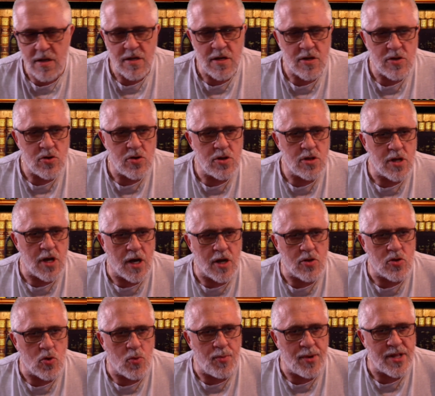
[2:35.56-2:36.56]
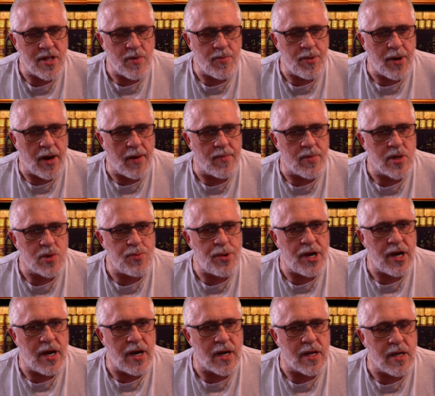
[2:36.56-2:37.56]
tanto in tanto patapam
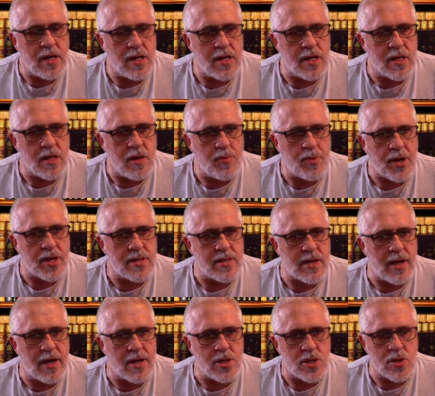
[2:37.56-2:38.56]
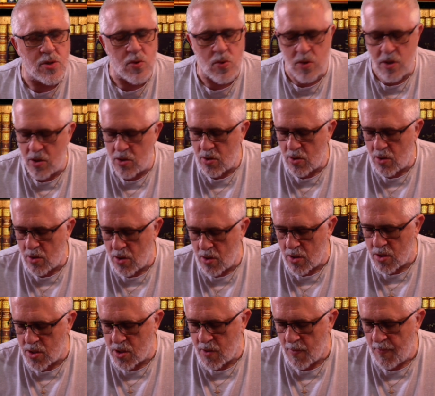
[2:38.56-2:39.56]
sparacchia lì dei prezzacci su degli
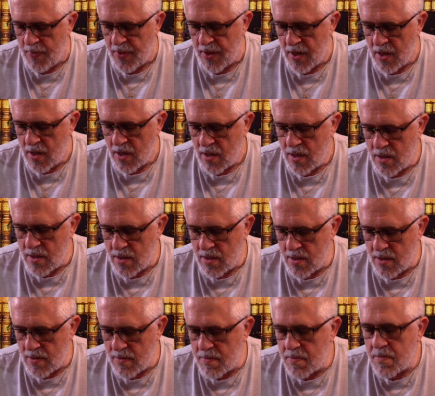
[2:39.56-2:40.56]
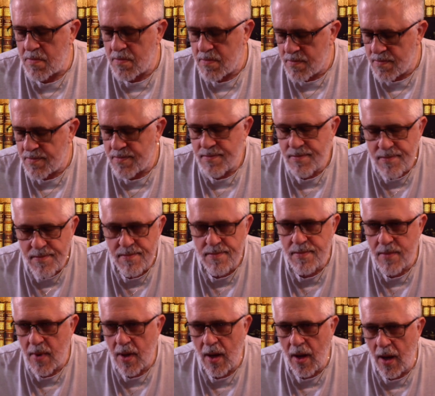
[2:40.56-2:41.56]
orologi eh,
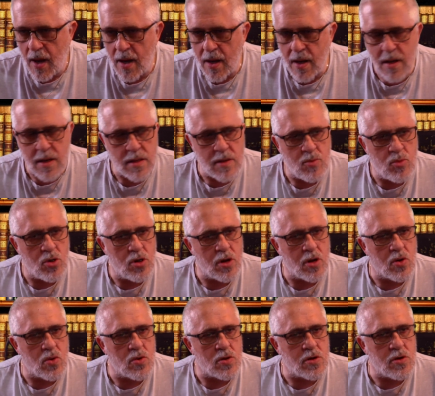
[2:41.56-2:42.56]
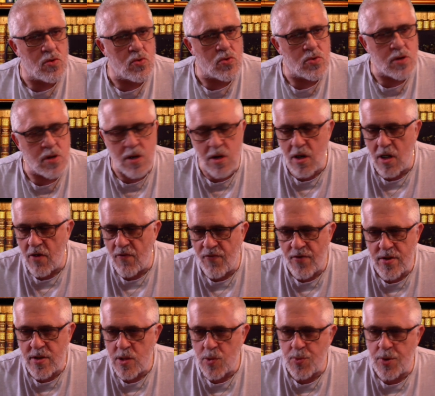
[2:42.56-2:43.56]
anche di buoni contenuti. Nella
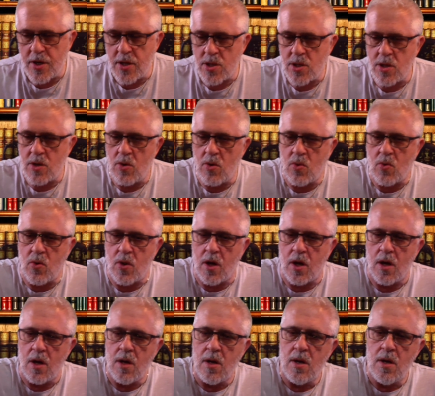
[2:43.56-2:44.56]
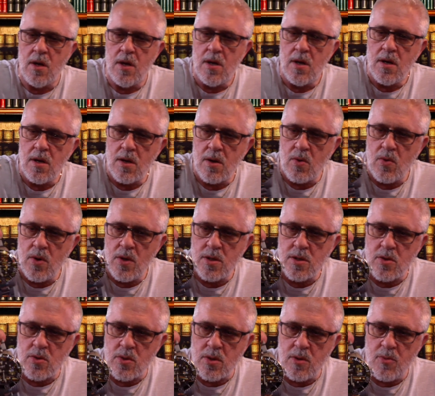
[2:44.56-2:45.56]
fattispecie ho qui eh,
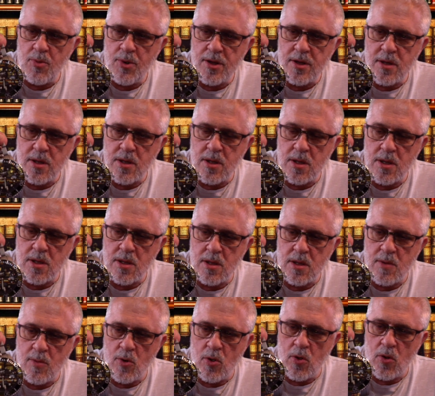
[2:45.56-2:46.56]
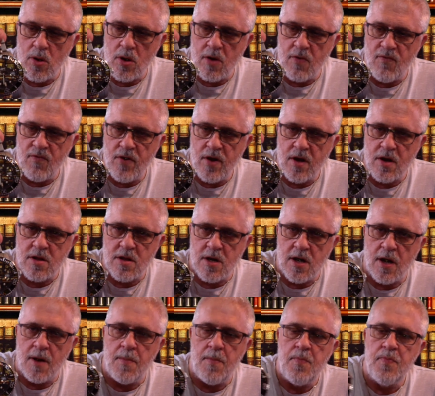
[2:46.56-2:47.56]
questo simpaticissimo Invicta